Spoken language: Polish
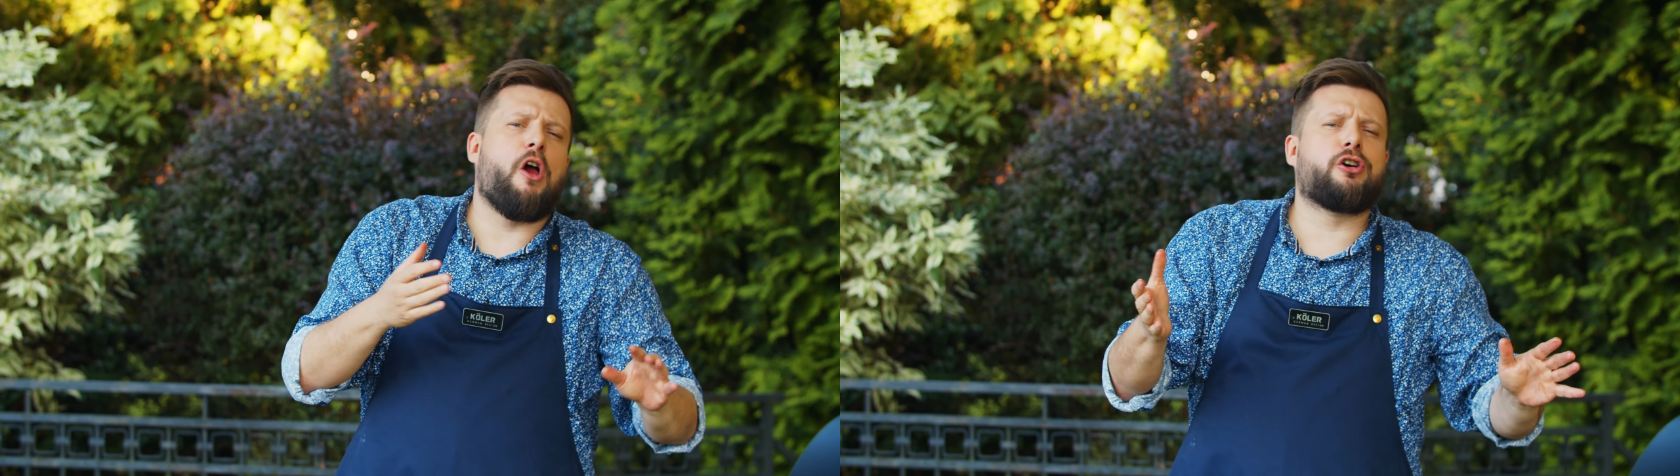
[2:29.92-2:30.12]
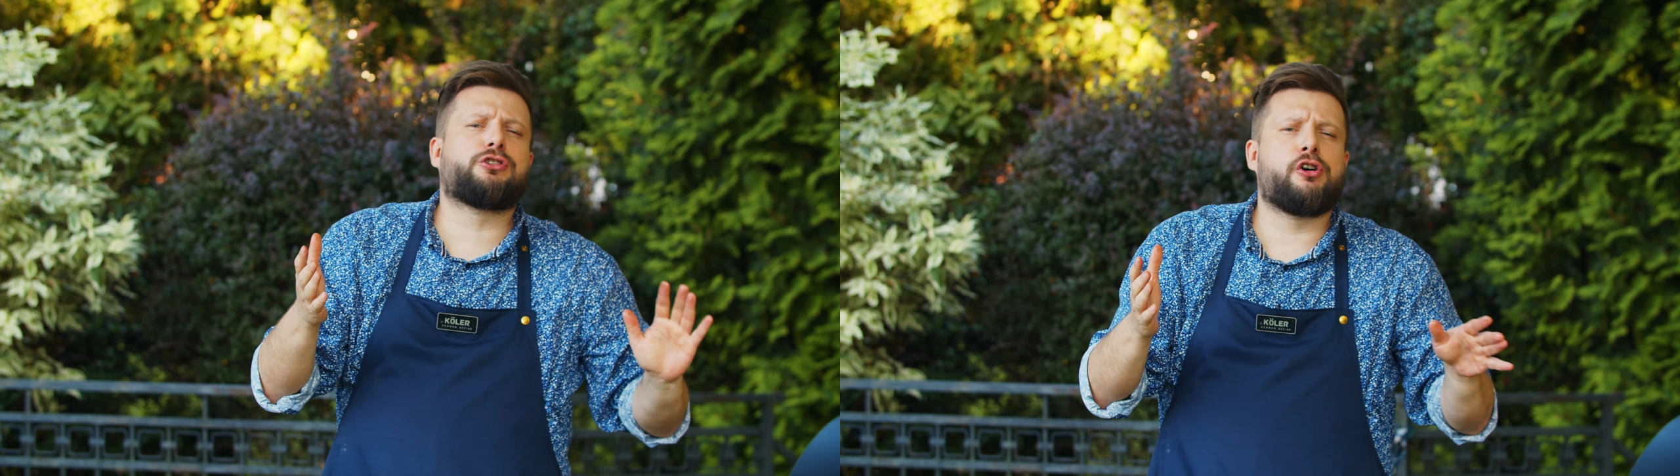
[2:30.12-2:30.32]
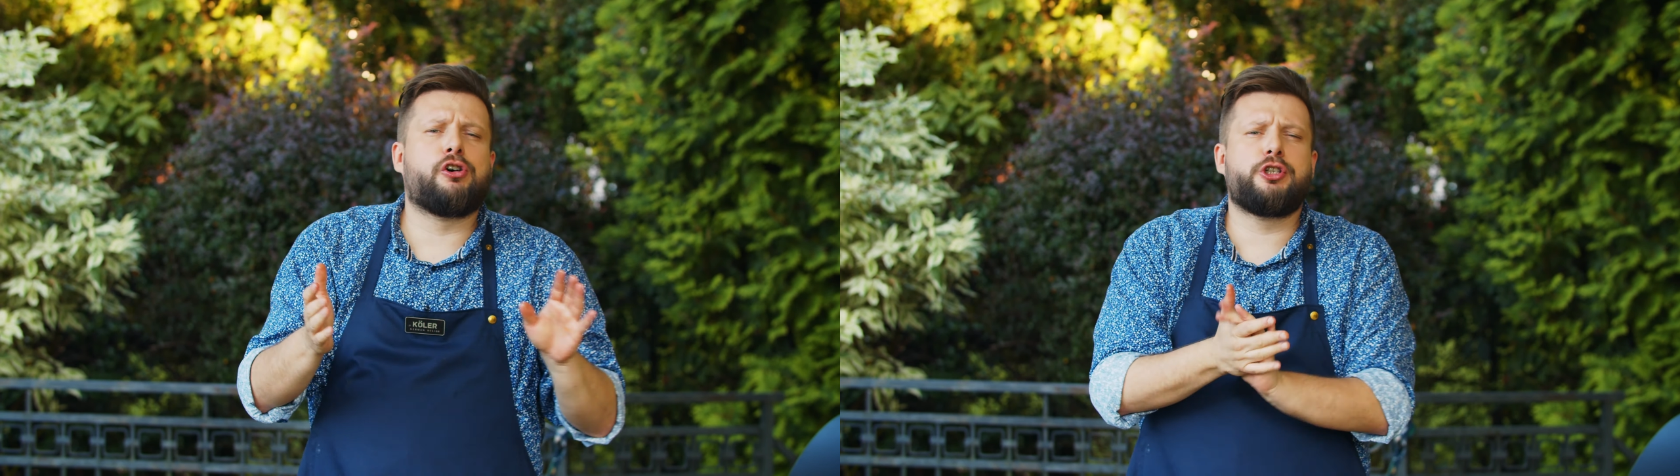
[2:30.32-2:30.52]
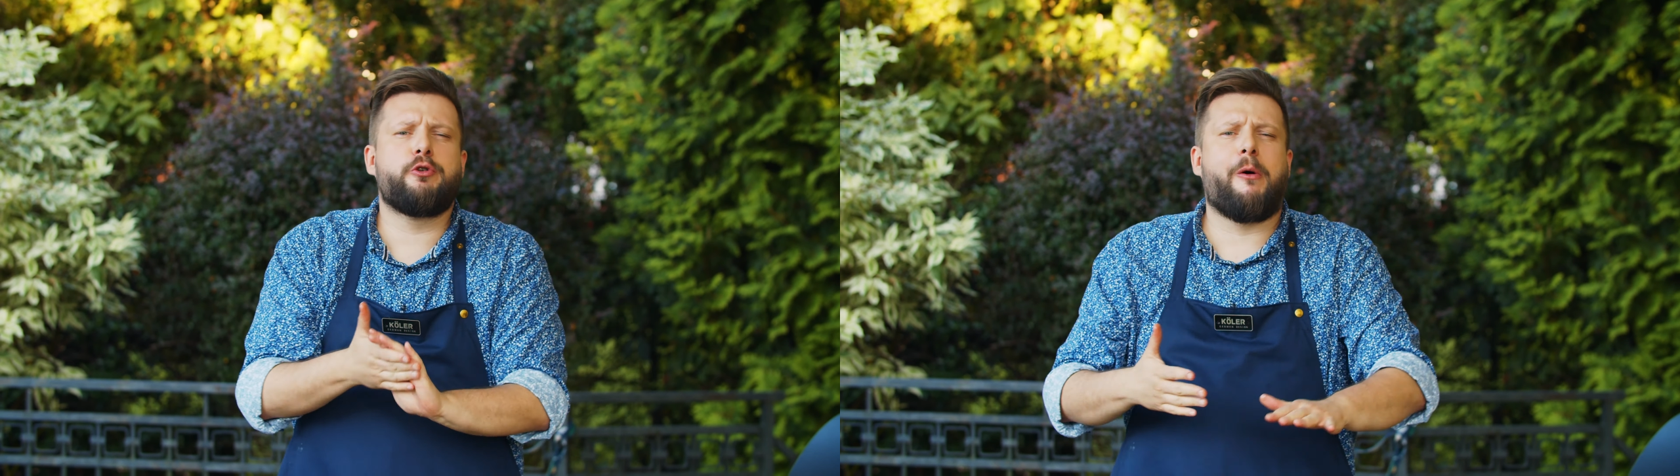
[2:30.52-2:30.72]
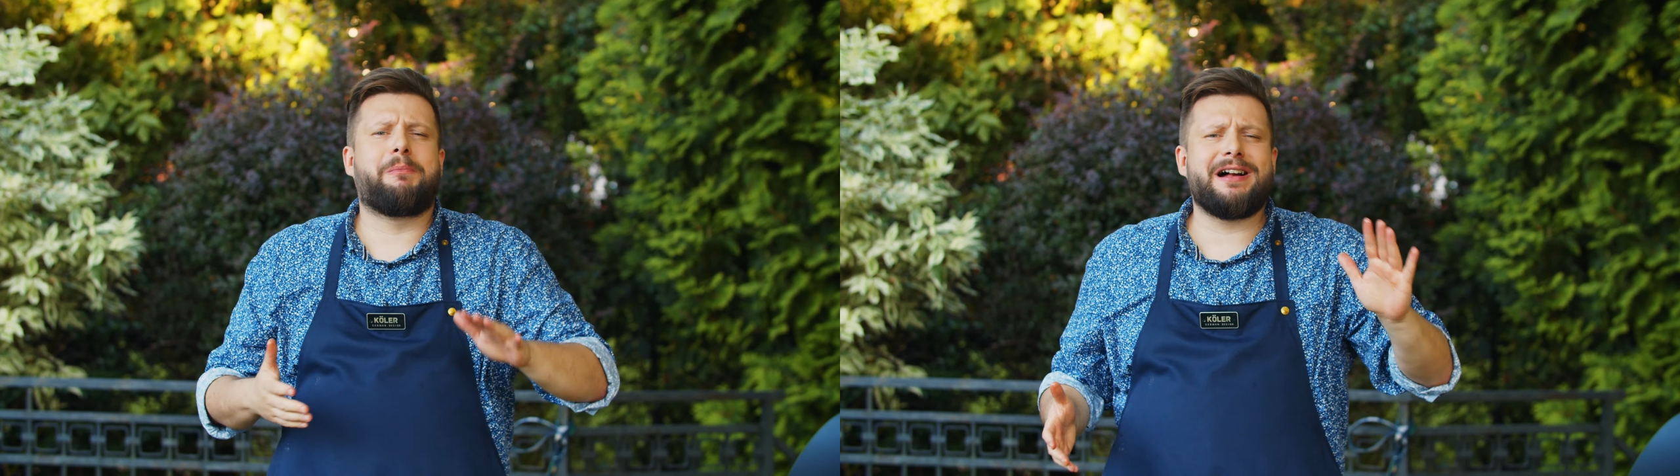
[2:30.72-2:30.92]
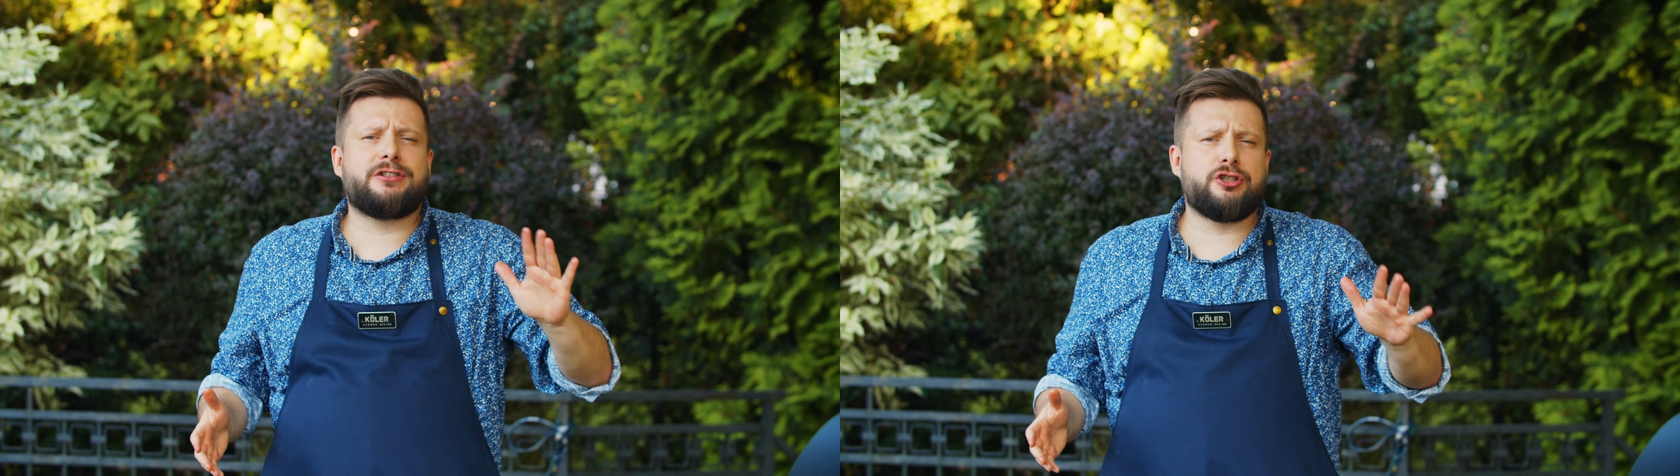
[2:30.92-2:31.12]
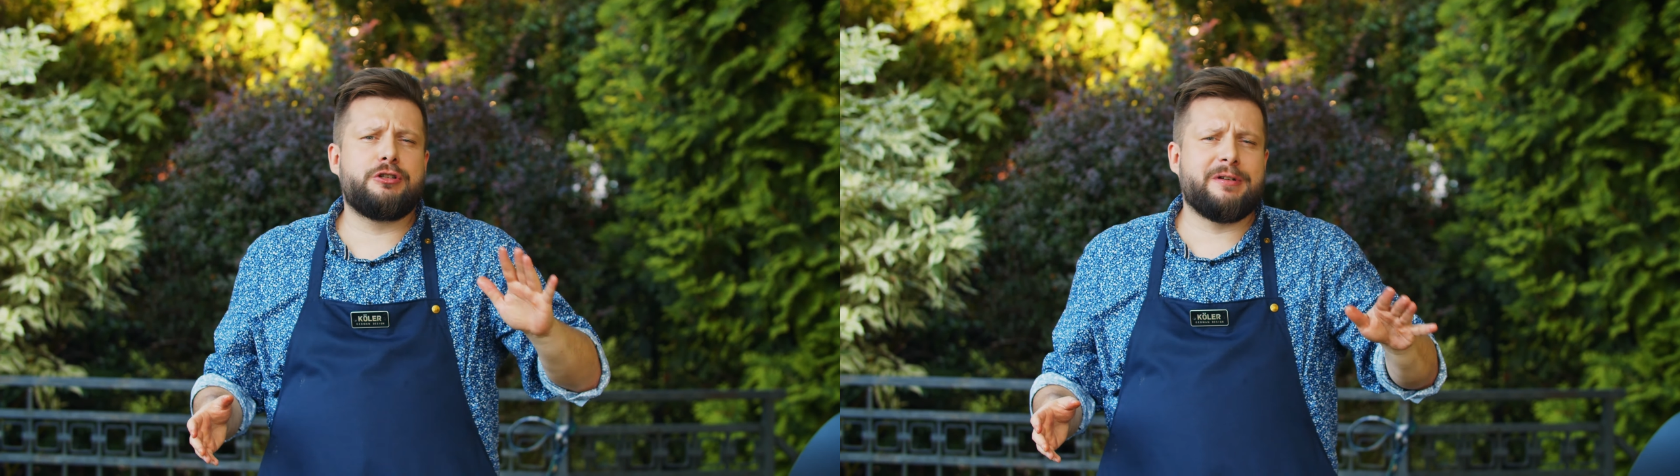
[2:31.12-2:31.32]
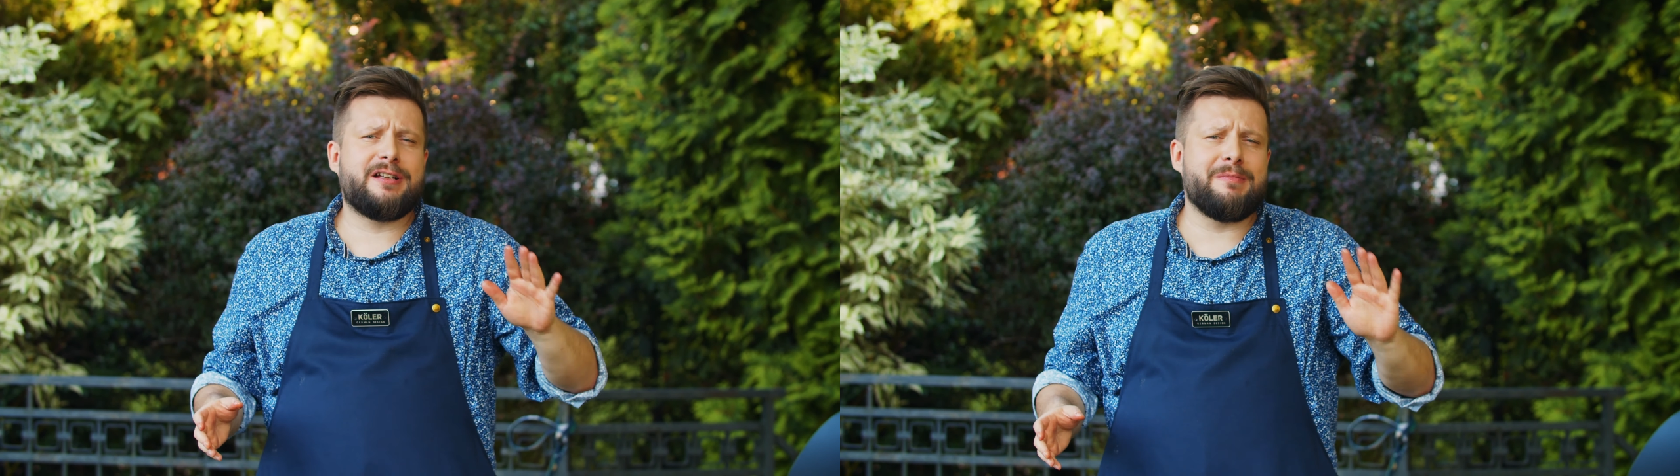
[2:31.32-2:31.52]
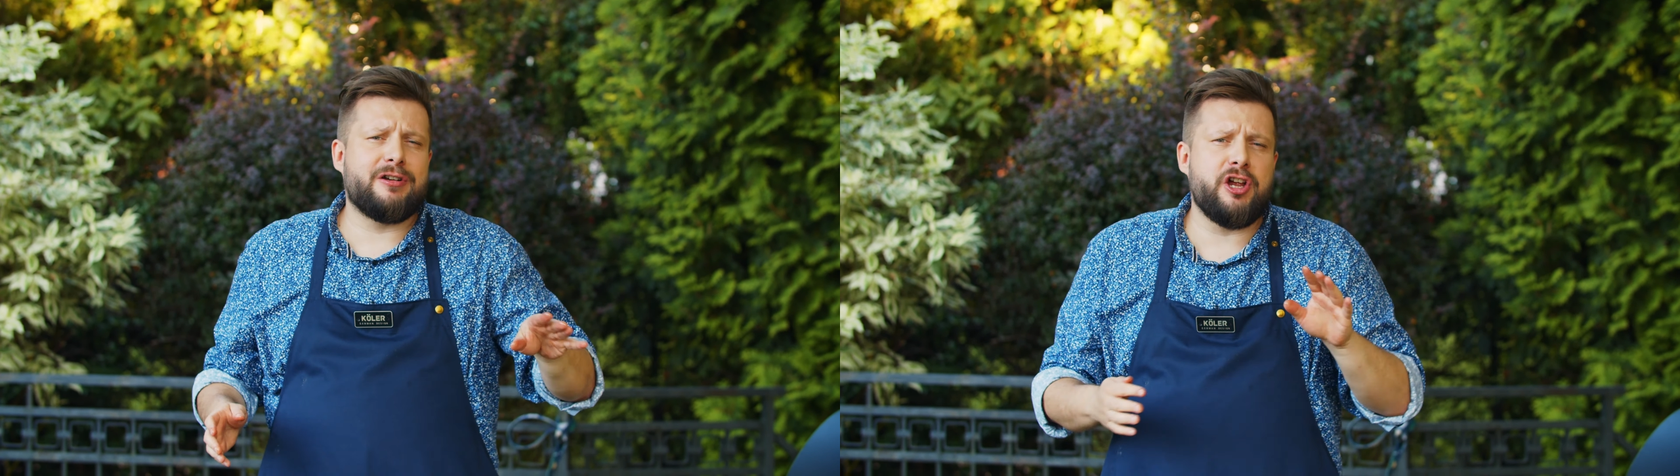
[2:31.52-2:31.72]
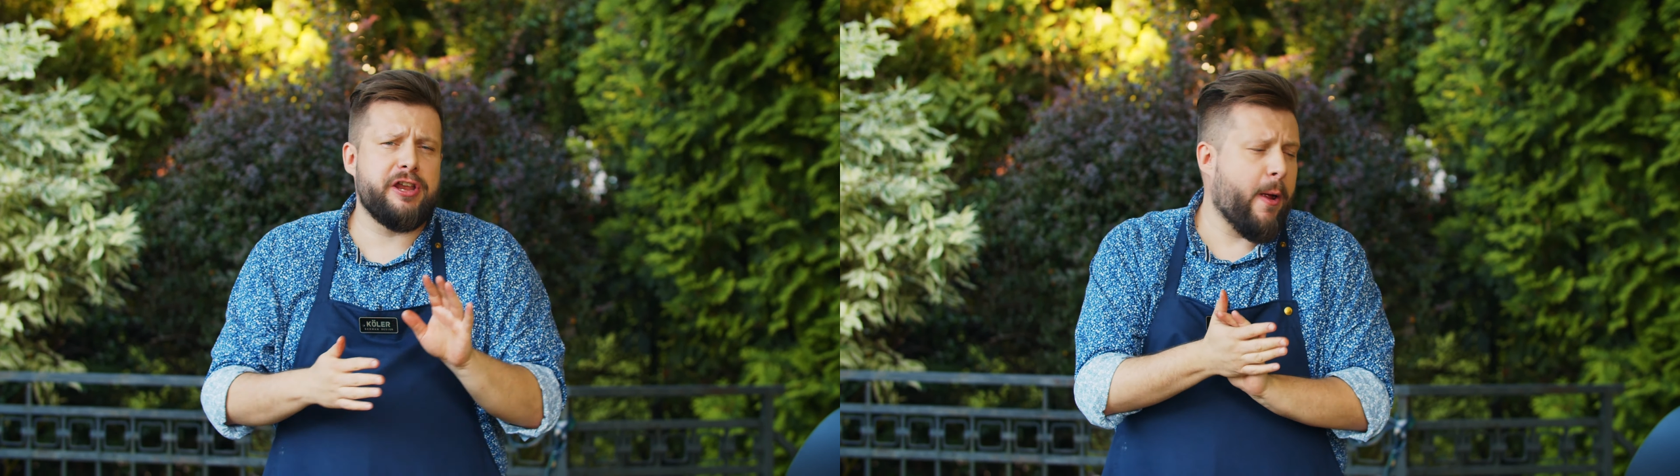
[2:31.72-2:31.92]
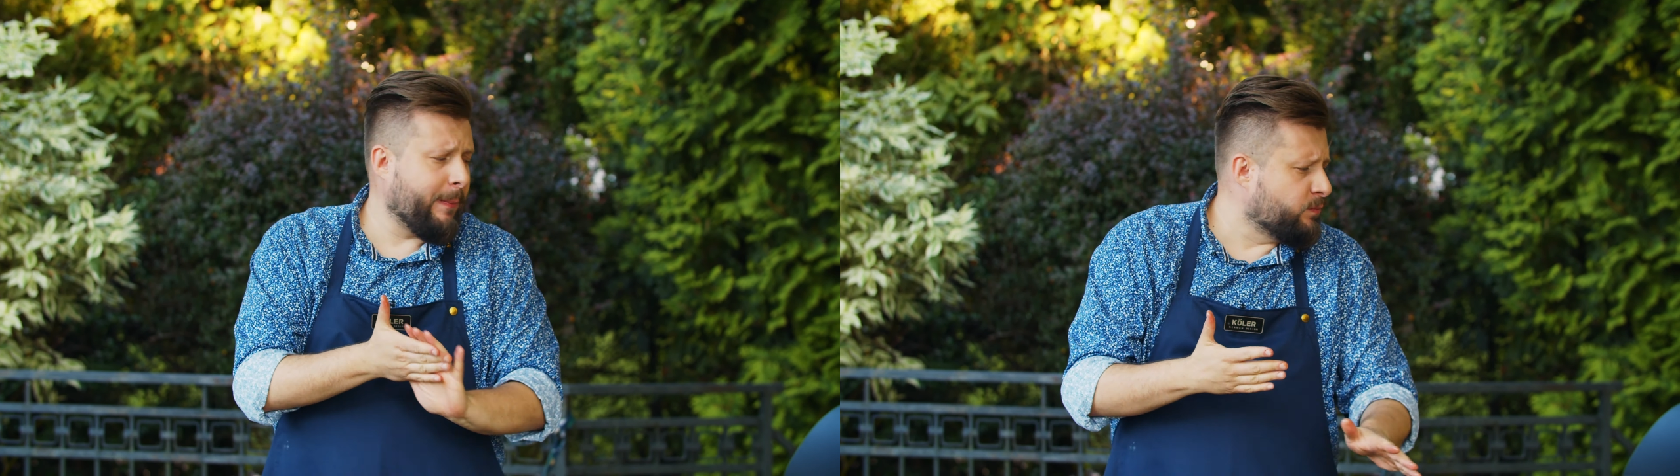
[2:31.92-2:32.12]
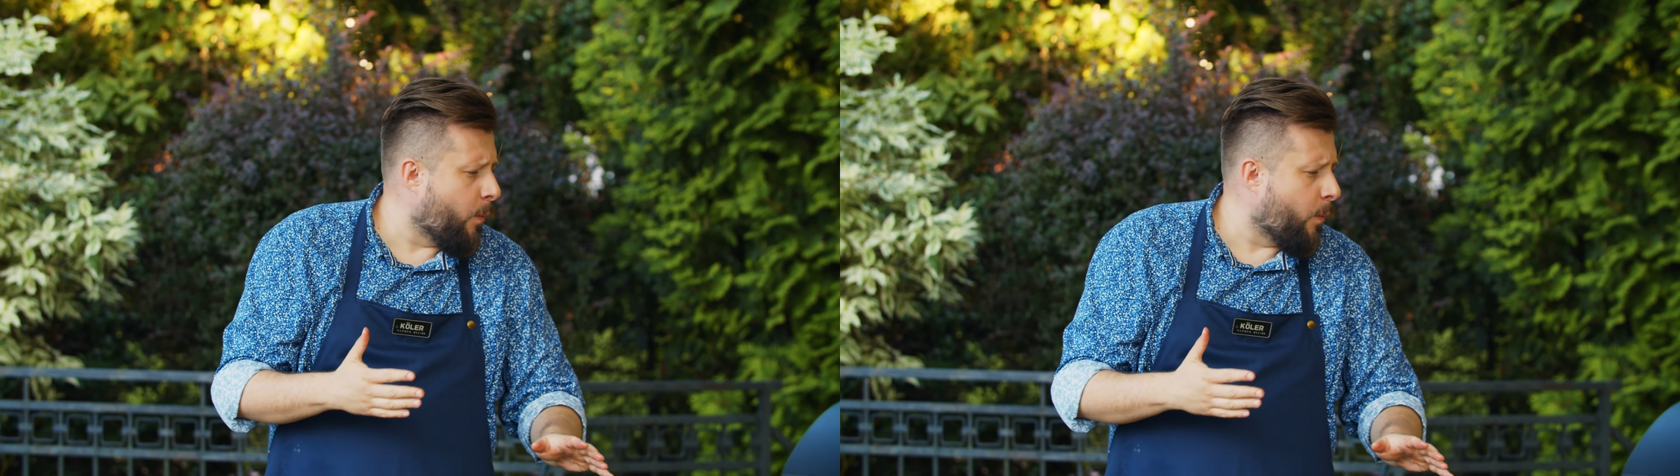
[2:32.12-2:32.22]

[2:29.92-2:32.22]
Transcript: O to chodziło. Bardzo szybkie smażenie.